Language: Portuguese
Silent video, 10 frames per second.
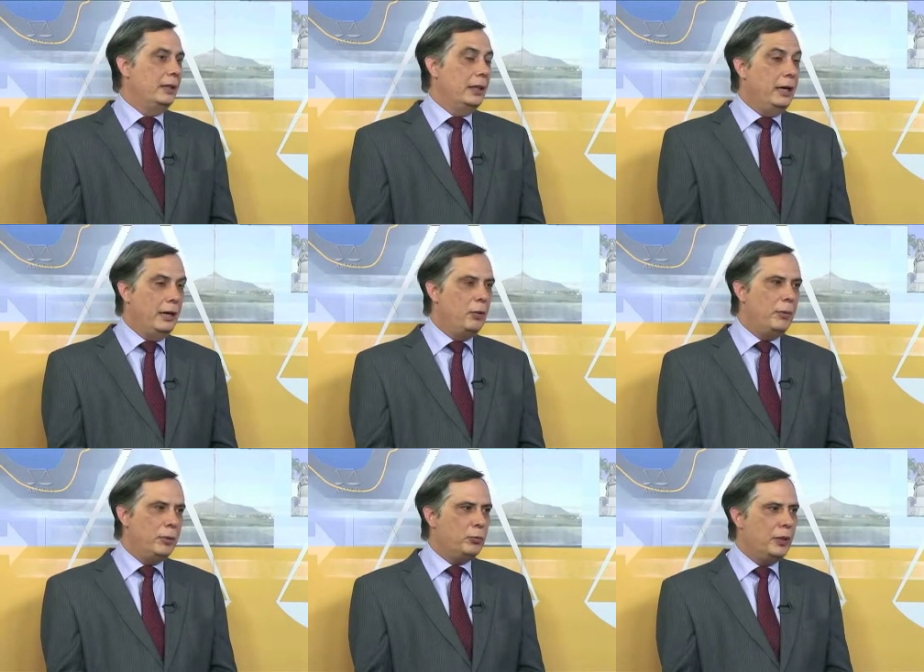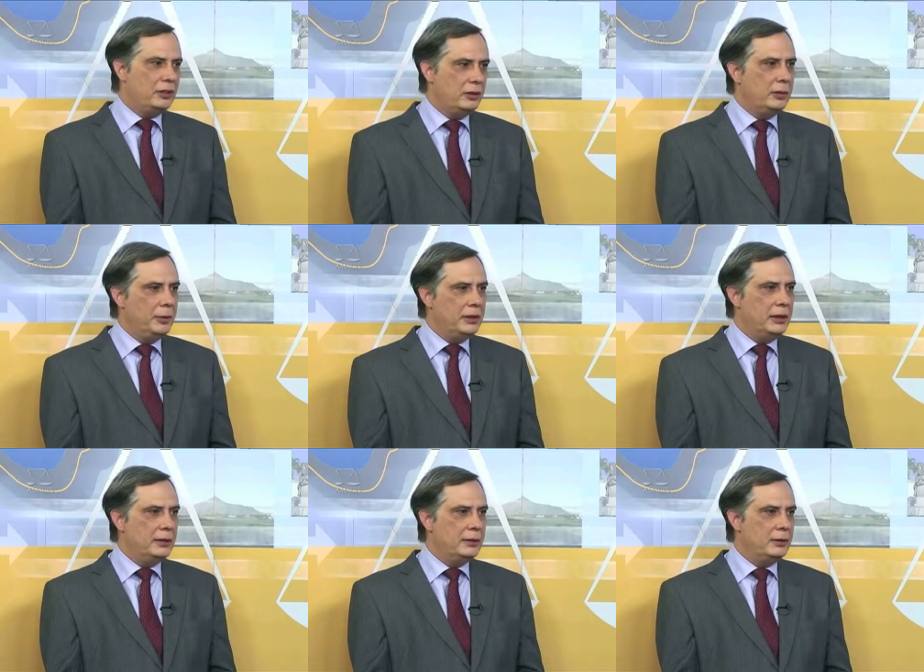É, é uma preocupação também que
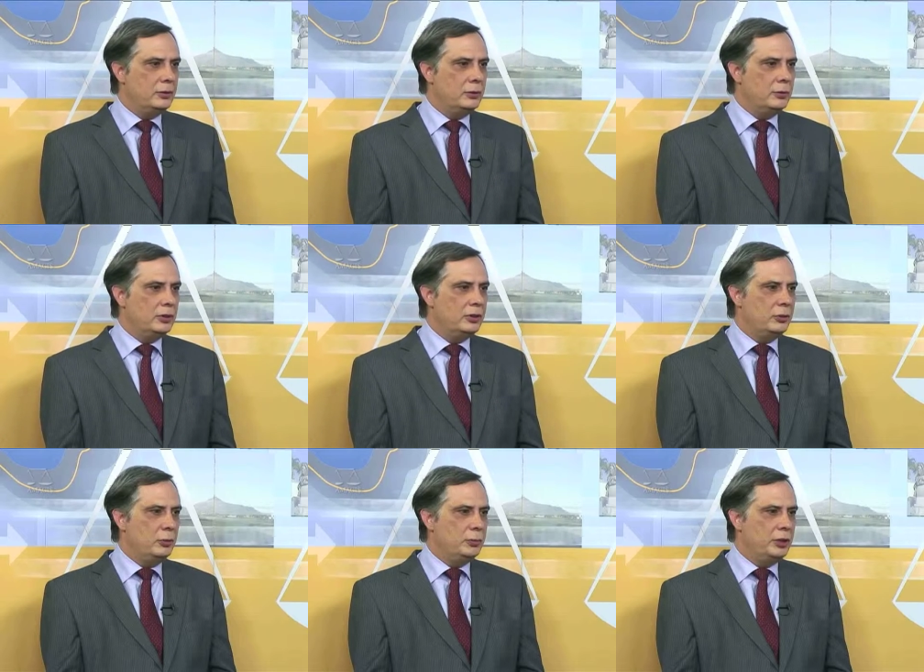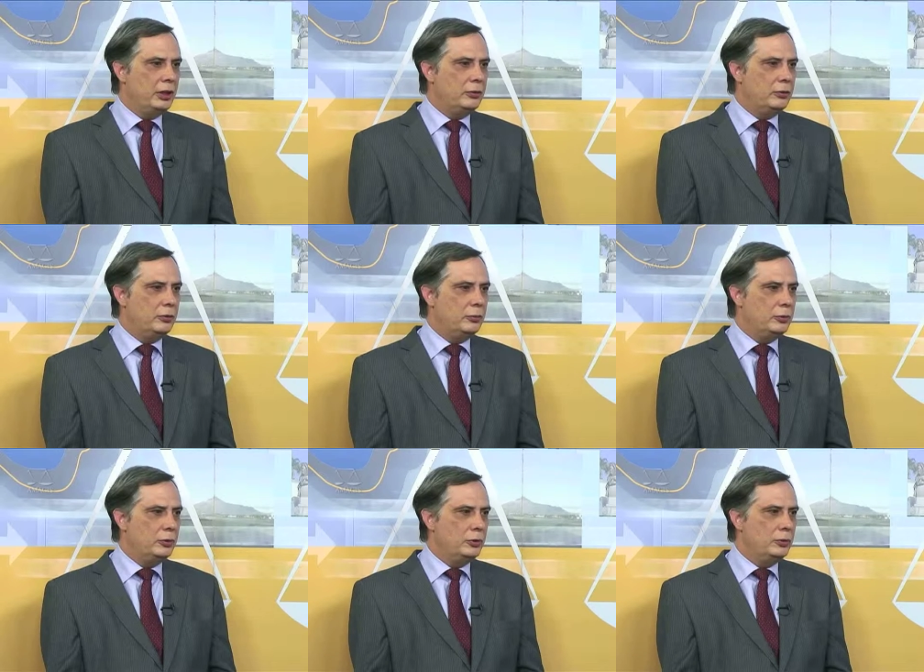tem sido assim objeto de
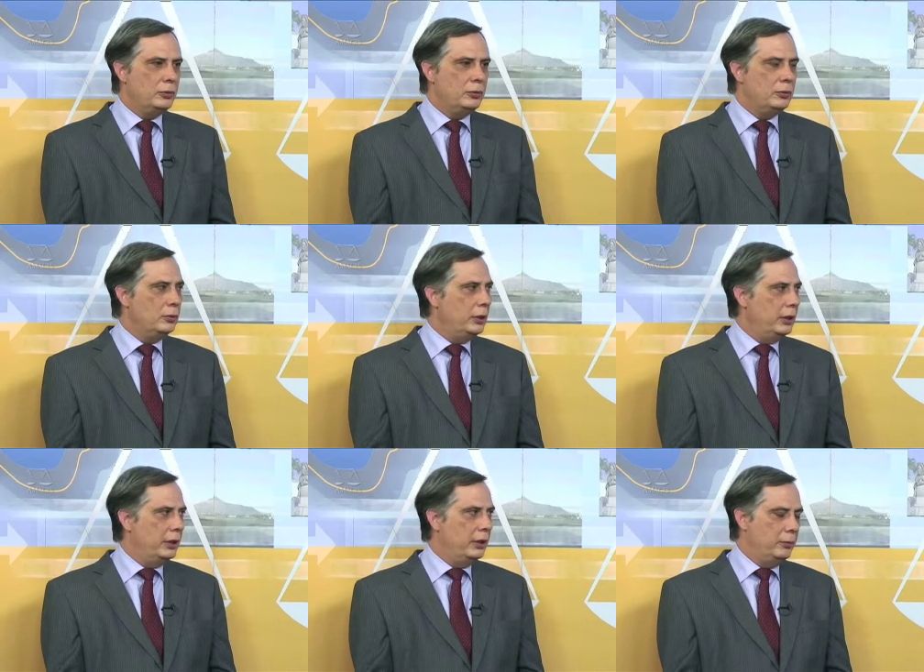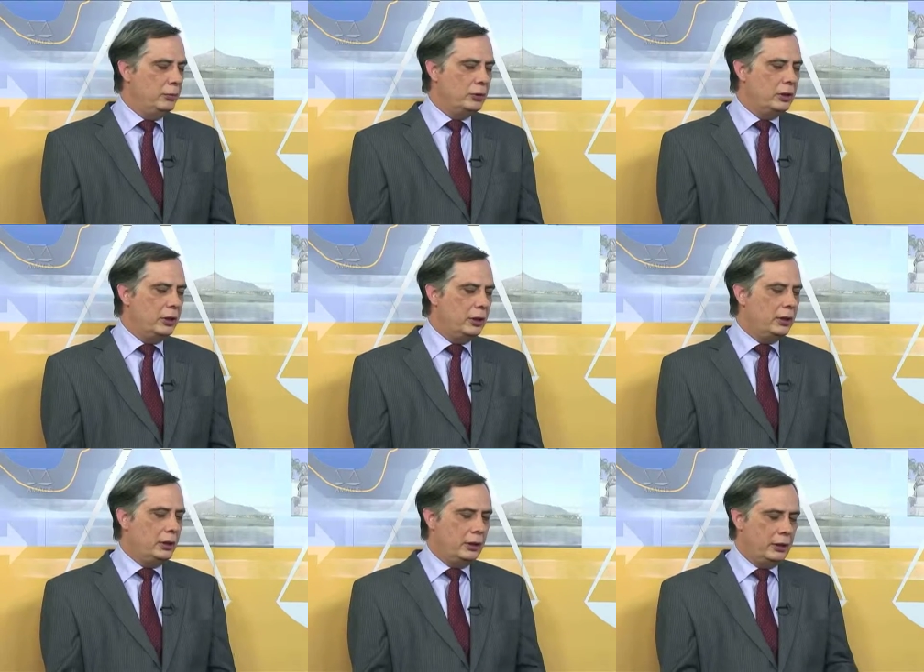muito é,
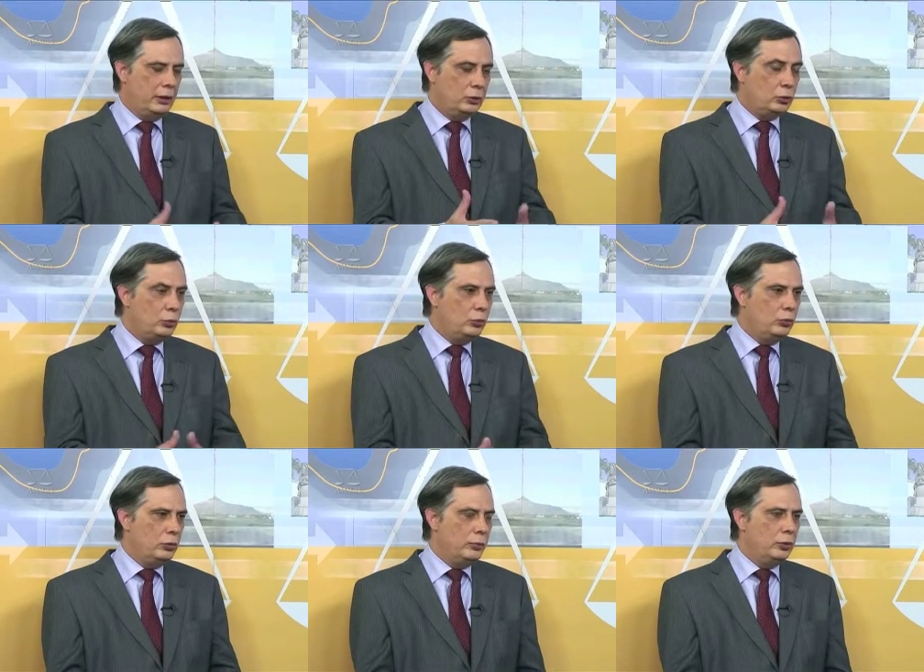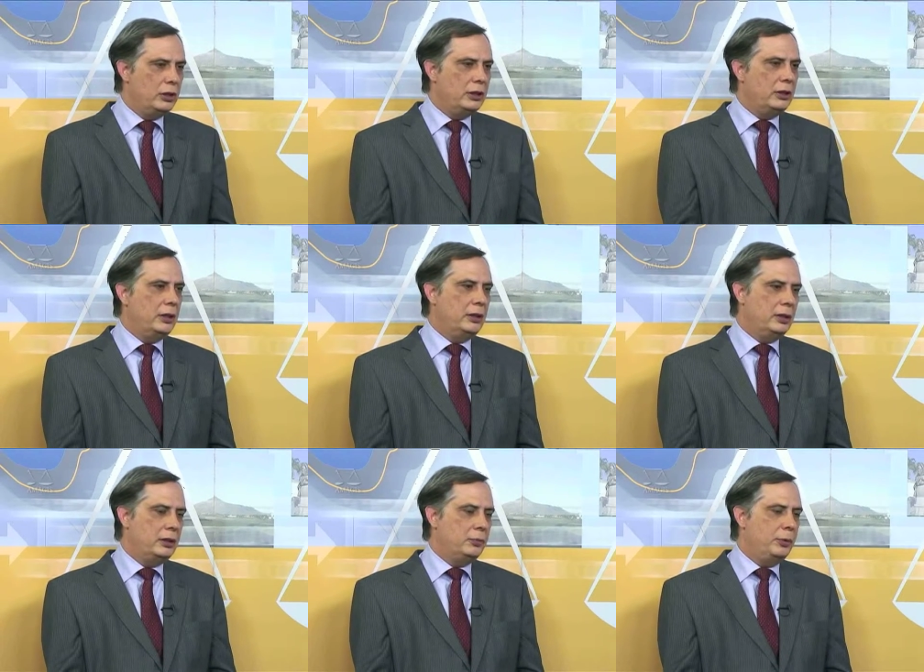muita estudo e muita é,
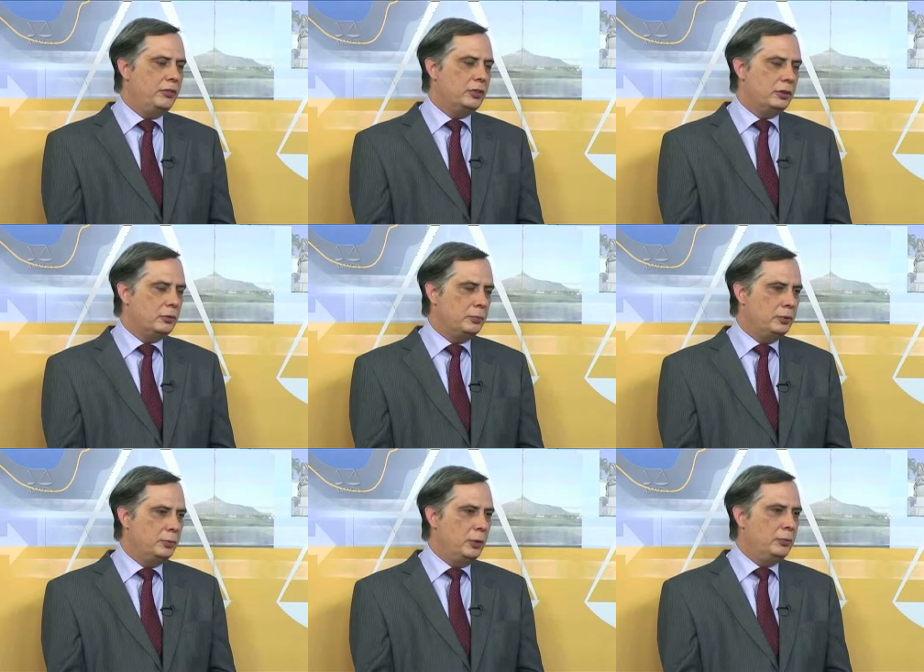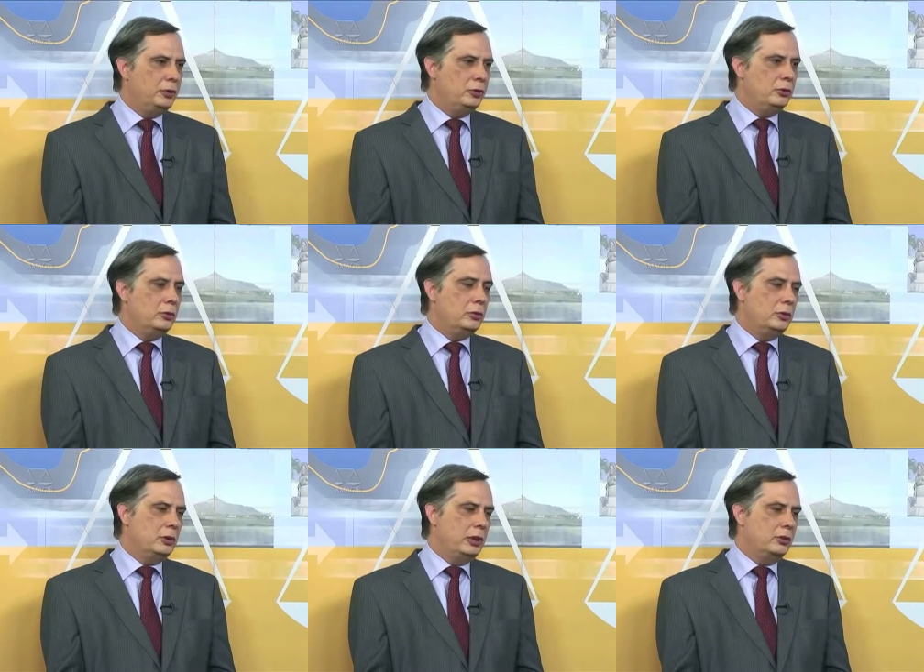tentativa de prevenção, principalmente
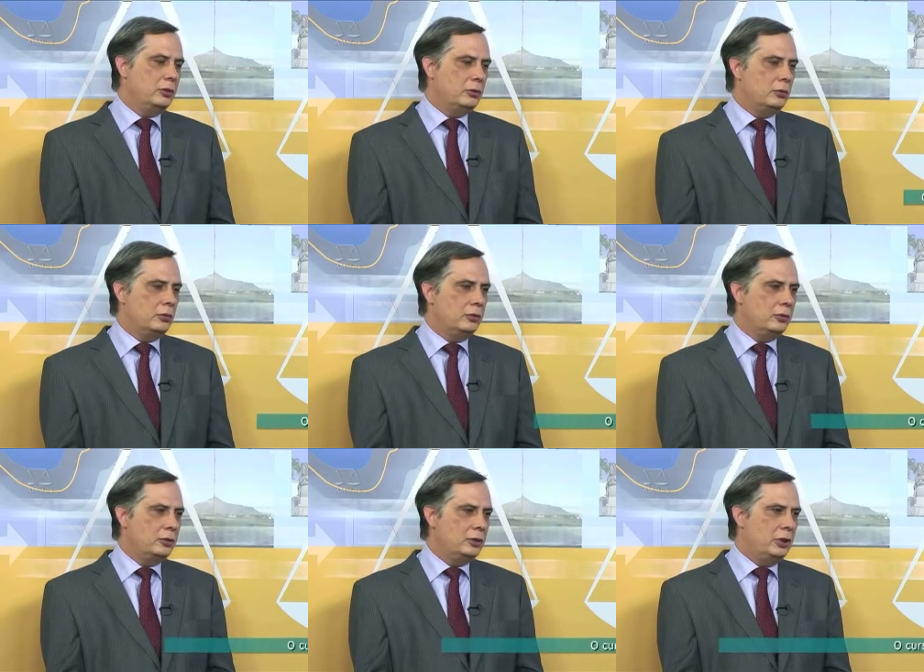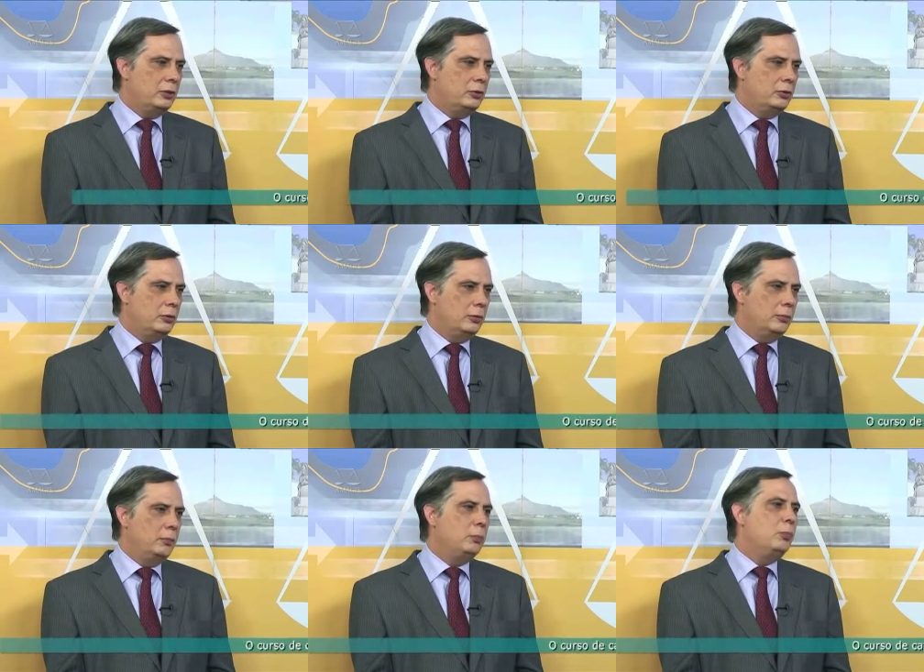no, na região centro
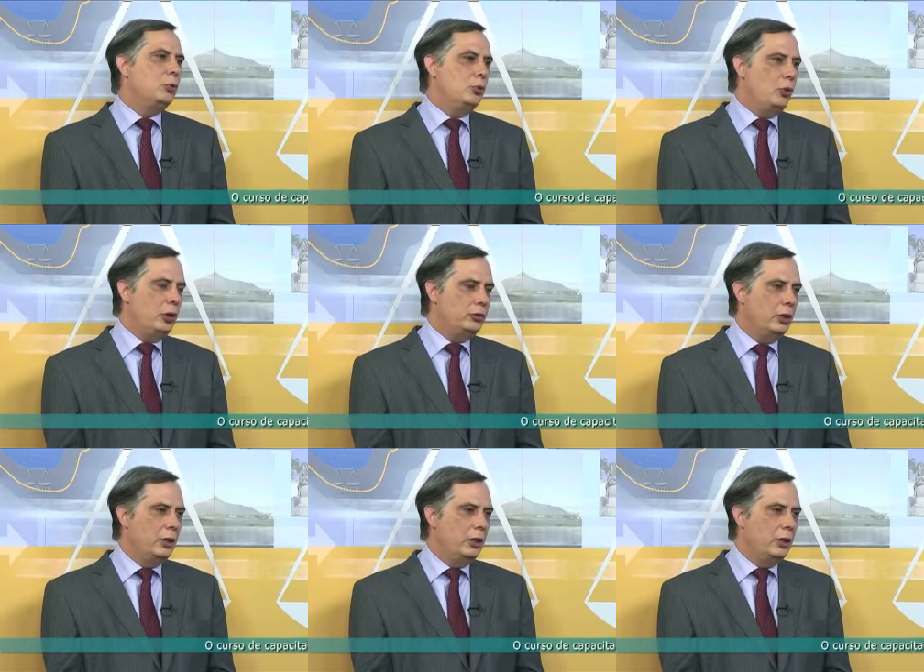para o norte.